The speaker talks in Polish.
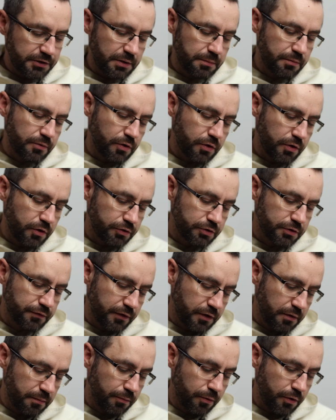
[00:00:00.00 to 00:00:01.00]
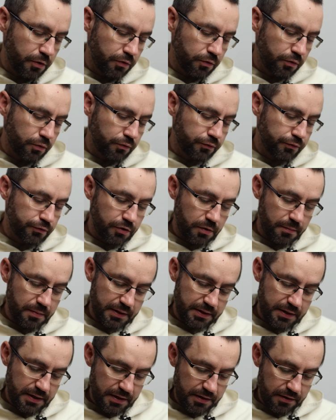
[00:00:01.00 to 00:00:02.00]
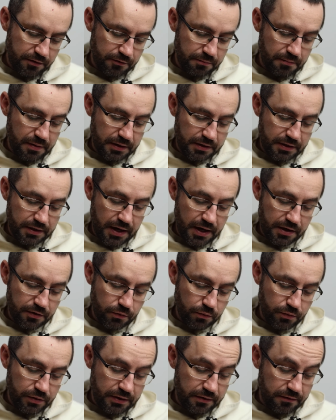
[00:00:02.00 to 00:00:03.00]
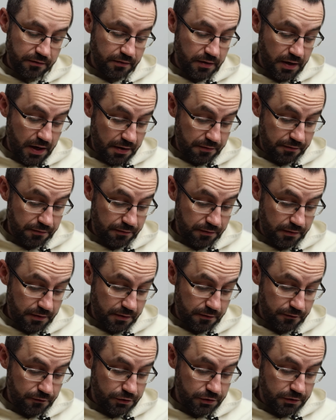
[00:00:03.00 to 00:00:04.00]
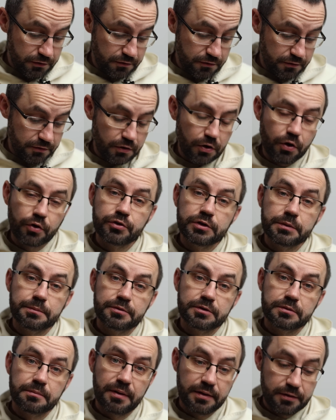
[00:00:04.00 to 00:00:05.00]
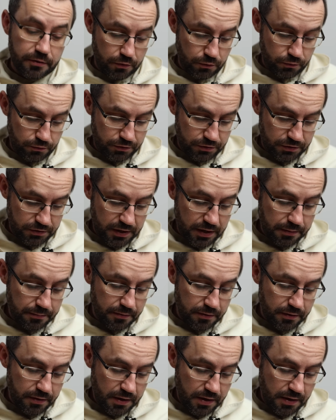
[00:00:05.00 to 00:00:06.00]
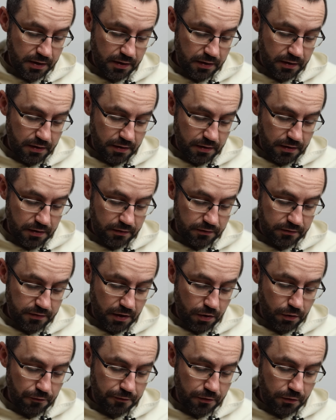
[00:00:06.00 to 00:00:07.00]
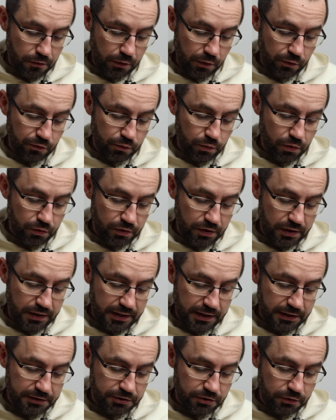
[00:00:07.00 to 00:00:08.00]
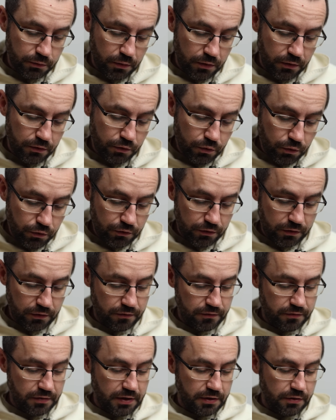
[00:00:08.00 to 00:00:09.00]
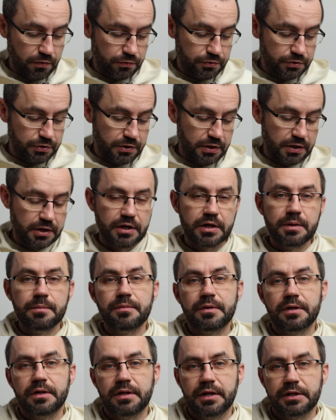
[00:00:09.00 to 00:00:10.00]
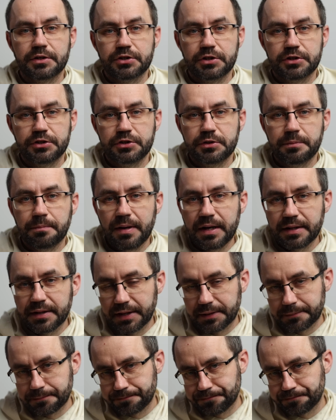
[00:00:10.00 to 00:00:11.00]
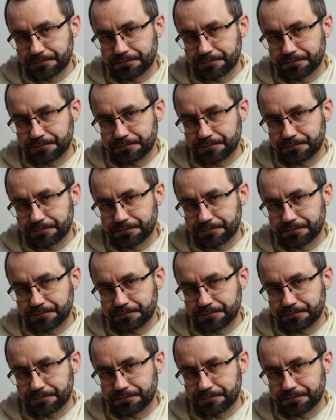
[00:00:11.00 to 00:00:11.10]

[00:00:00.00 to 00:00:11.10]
cię mnogość wielbłądów, dromadery z Madianu i z Efy. Wszyscy oni przybędą z Saby, zaofiarują złote i kadzidło, nucąc radośnie hymny na cześć Pana.